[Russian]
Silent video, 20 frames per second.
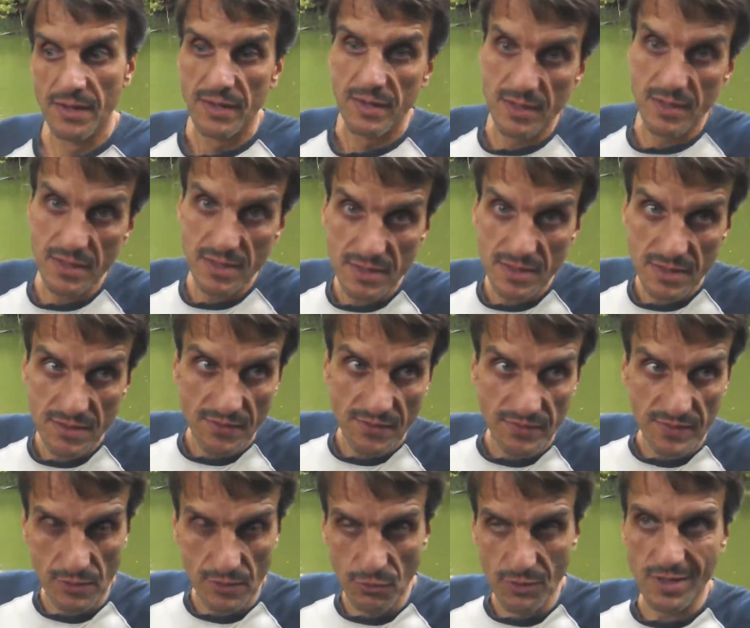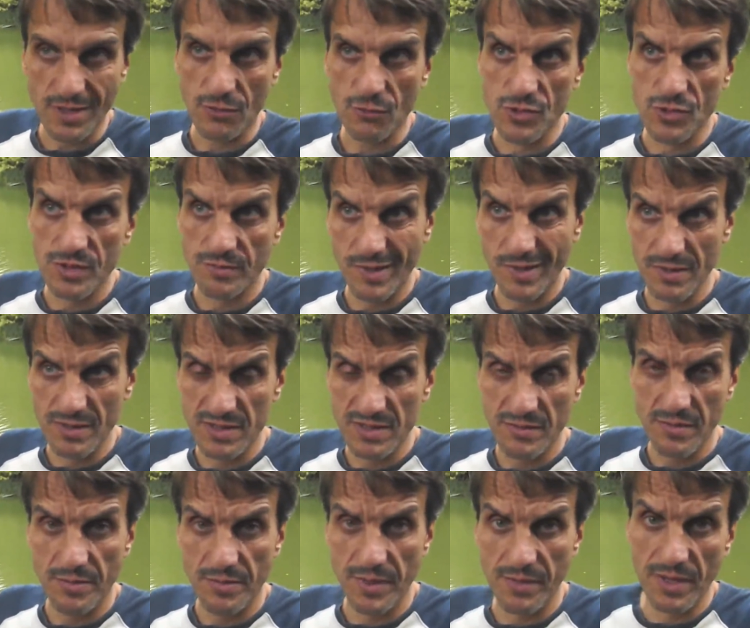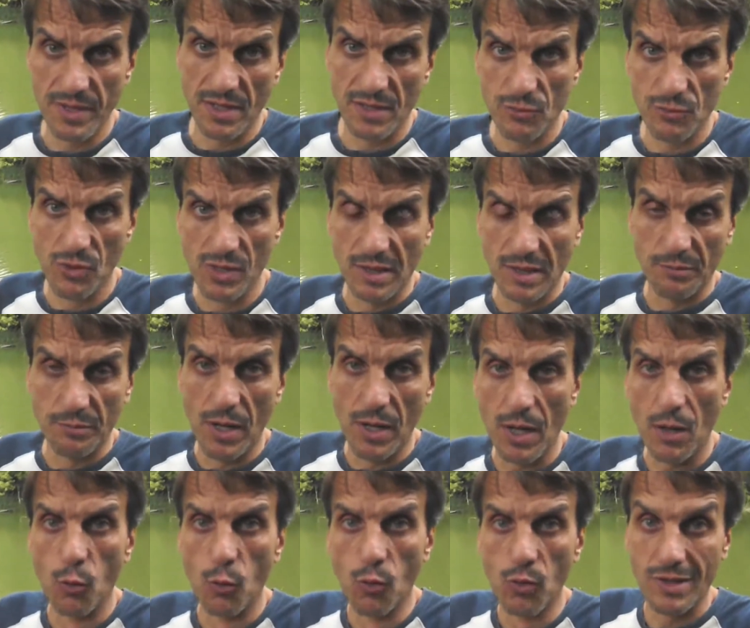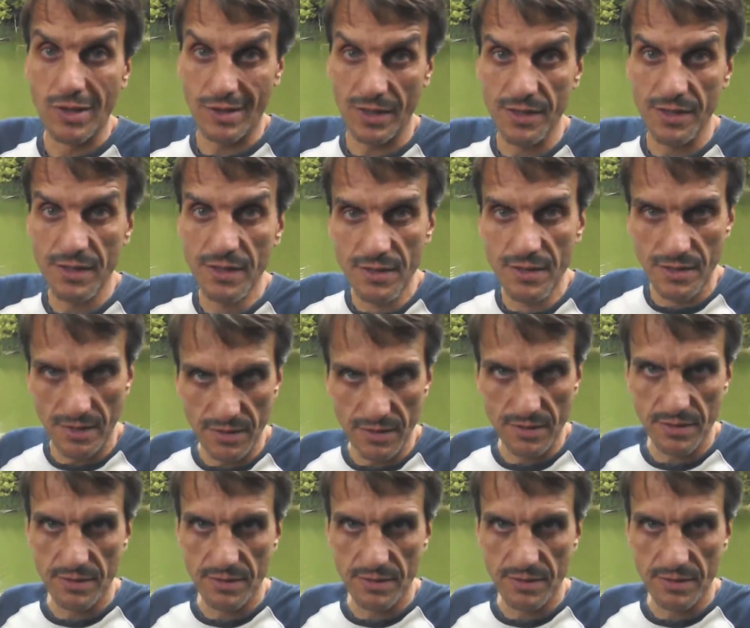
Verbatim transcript: И второй такой же, в принципе, пример только по Украине.